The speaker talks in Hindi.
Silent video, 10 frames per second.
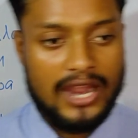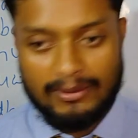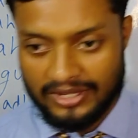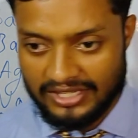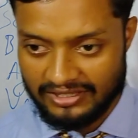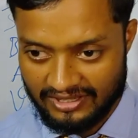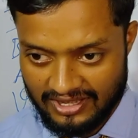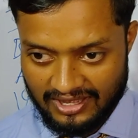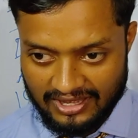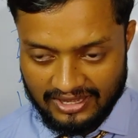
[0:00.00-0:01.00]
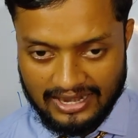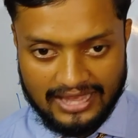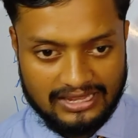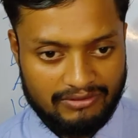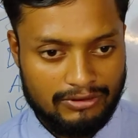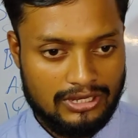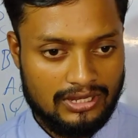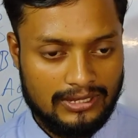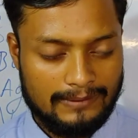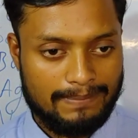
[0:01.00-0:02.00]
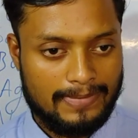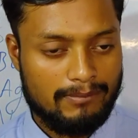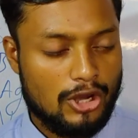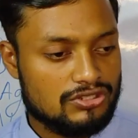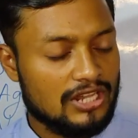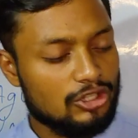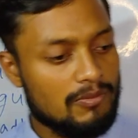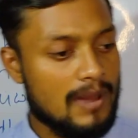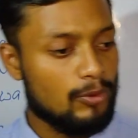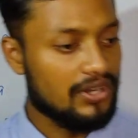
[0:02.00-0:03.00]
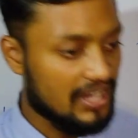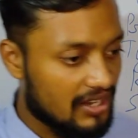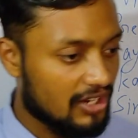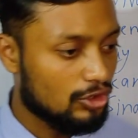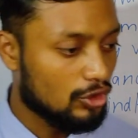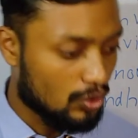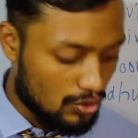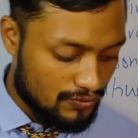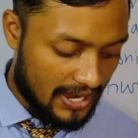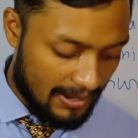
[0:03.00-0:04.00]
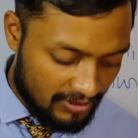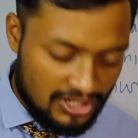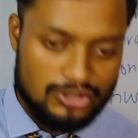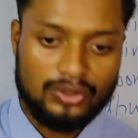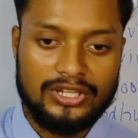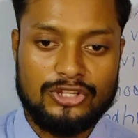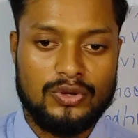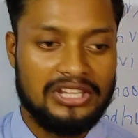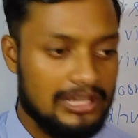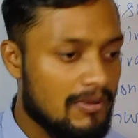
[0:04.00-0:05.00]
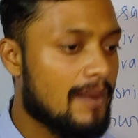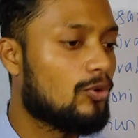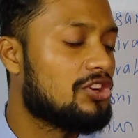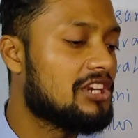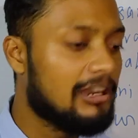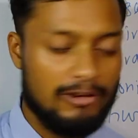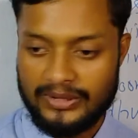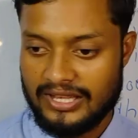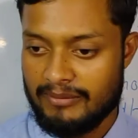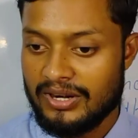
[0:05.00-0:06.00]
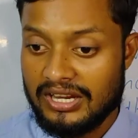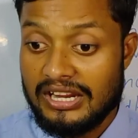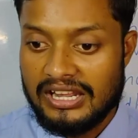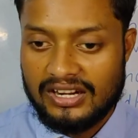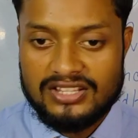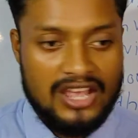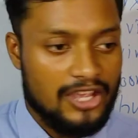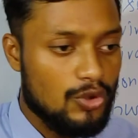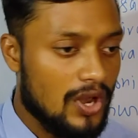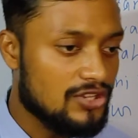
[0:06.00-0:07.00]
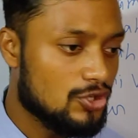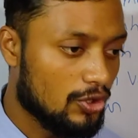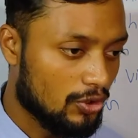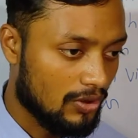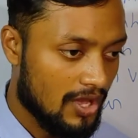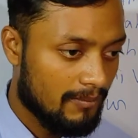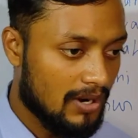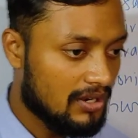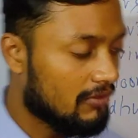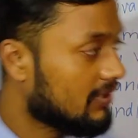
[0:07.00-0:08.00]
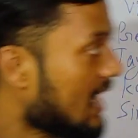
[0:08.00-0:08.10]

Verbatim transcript: वोकेबलरी लाइक वी बहुत शादी में आप लोग अटेंड करते हो तो कुछ वोकेबलरीज होती हैं जो हिंदी में आपको डिटेल में पता है बट इन इंग्लिश यू गाइज डोंट नो बट विद